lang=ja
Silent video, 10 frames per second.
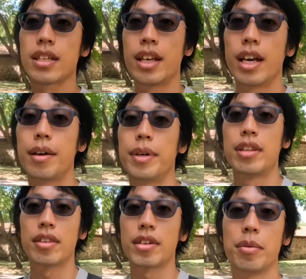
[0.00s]
いやーめっ
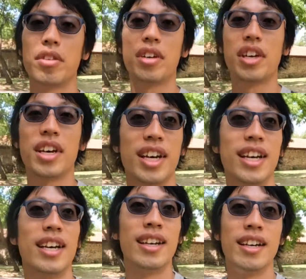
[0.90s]
ちゃ気持ちいい
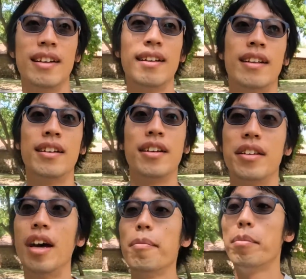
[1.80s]

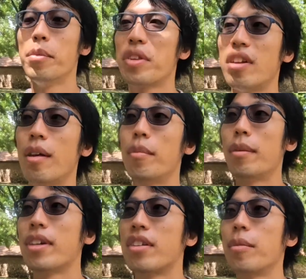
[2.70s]
何も知らんま
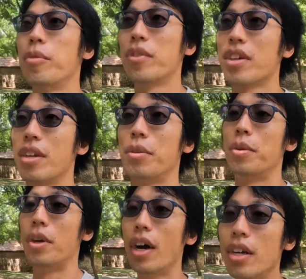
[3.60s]
ま来たもんだけれ
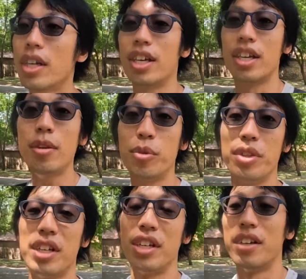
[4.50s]
ど案外いいもん
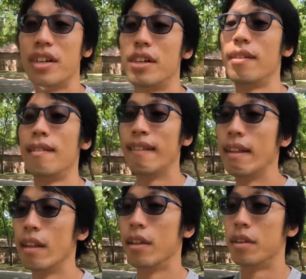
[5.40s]
だな
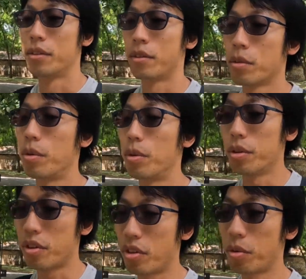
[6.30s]
こうい
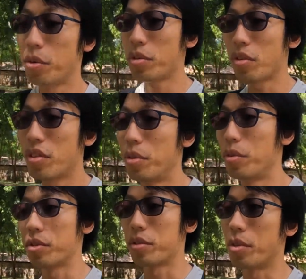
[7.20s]
う地方都市
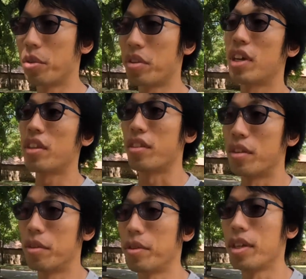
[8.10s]
のその良し悪し
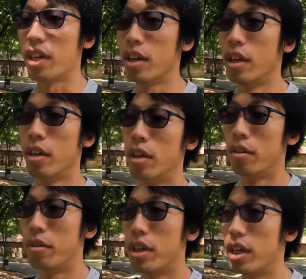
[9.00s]
というか
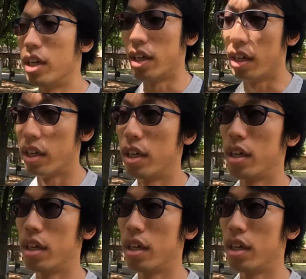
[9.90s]
まあ